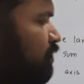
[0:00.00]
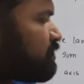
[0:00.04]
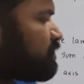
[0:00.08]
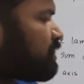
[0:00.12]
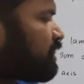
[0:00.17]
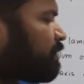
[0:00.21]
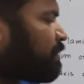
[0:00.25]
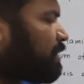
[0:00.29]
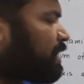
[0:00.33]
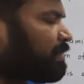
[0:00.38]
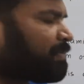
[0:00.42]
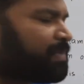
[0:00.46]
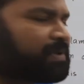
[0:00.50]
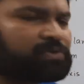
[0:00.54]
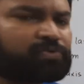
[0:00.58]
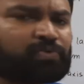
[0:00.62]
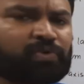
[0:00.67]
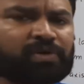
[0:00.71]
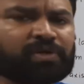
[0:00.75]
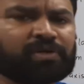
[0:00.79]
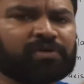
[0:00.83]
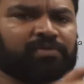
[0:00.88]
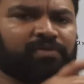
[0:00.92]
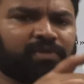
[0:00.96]
हमारे पास कोई
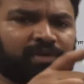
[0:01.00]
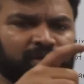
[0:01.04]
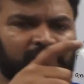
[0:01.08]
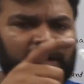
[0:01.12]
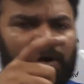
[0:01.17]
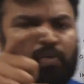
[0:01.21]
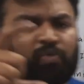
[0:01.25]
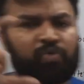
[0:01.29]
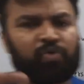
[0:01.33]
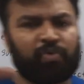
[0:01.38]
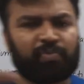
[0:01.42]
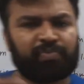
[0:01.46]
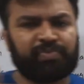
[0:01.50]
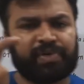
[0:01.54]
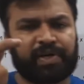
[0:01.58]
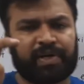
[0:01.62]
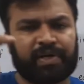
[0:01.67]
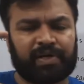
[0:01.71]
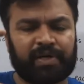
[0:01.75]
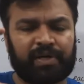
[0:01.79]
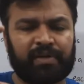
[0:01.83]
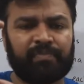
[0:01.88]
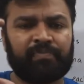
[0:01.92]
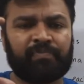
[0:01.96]
राउंड ऑब्जेक्ट
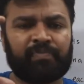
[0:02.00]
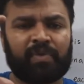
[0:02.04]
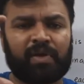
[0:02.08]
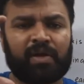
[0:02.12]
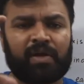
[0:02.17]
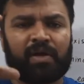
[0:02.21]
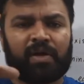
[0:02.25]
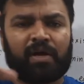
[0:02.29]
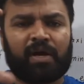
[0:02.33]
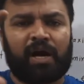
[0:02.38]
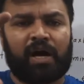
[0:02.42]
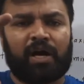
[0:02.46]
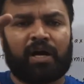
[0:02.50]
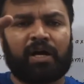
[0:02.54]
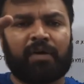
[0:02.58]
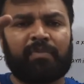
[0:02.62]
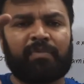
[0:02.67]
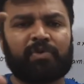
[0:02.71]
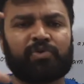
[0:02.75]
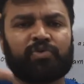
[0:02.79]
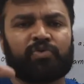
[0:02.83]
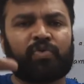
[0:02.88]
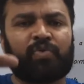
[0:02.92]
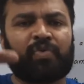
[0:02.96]
है अगर मैं
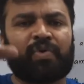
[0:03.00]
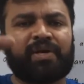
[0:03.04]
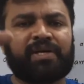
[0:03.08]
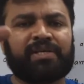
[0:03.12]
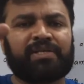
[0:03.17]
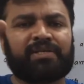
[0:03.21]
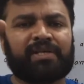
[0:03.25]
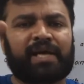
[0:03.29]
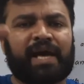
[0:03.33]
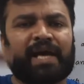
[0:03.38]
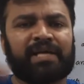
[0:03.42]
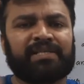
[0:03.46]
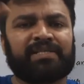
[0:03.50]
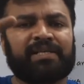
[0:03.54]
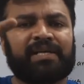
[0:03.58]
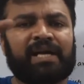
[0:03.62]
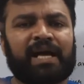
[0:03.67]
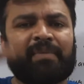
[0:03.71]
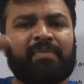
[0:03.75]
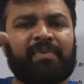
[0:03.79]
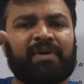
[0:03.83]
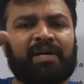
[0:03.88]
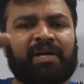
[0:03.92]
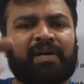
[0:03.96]
उसको इस ऐसे
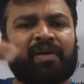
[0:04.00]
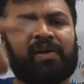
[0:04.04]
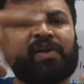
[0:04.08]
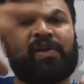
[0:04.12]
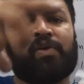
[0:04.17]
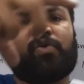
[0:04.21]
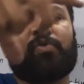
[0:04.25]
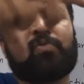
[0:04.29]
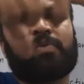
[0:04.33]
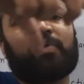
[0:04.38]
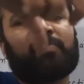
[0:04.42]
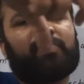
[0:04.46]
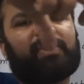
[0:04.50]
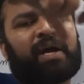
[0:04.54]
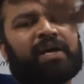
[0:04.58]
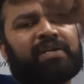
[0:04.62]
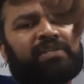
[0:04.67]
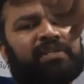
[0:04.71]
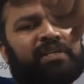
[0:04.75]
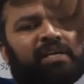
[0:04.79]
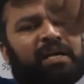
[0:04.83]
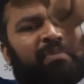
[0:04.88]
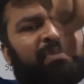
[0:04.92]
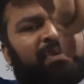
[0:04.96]
डायमेट्रिकली घुमाऊँ या ऐसे
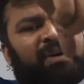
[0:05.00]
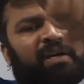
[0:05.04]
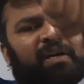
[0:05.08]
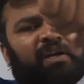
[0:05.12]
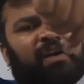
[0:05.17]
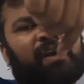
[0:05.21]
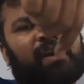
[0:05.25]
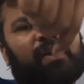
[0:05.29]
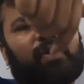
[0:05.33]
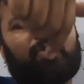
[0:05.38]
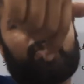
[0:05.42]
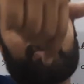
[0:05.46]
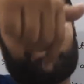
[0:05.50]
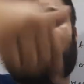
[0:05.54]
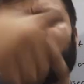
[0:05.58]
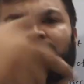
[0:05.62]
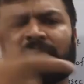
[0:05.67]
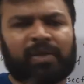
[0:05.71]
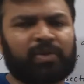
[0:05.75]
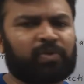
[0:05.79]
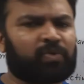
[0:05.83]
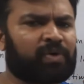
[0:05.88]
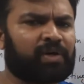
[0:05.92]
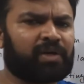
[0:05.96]
डायमेट्रिकली घुमाऊँ
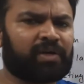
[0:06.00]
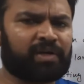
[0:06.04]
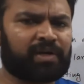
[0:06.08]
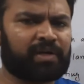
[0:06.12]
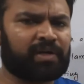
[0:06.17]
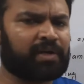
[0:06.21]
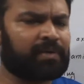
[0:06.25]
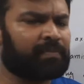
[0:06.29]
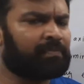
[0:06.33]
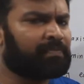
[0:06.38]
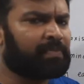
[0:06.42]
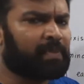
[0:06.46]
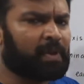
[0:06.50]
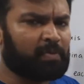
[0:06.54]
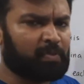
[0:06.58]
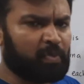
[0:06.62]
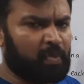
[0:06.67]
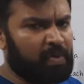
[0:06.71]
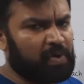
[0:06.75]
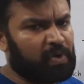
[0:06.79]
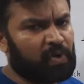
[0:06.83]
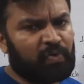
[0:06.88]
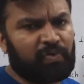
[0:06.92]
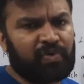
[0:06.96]
बात तो एक ही है
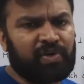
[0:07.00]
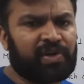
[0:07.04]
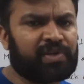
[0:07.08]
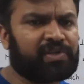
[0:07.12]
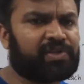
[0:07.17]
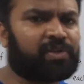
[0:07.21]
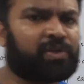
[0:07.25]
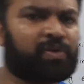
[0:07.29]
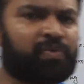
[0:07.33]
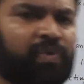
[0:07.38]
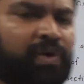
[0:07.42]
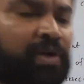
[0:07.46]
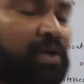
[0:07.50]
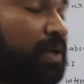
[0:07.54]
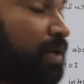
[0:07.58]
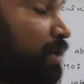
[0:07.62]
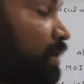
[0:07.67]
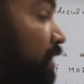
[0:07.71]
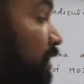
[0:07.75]
मोमेंट ऑफ इनर्शिया तो वही रहेगा